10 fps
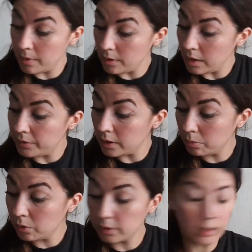les,
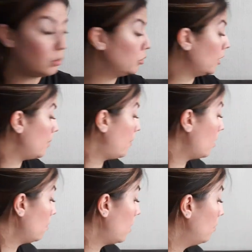vêtements, c'est toujours les
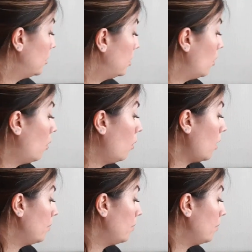mêmes. Un petit haut,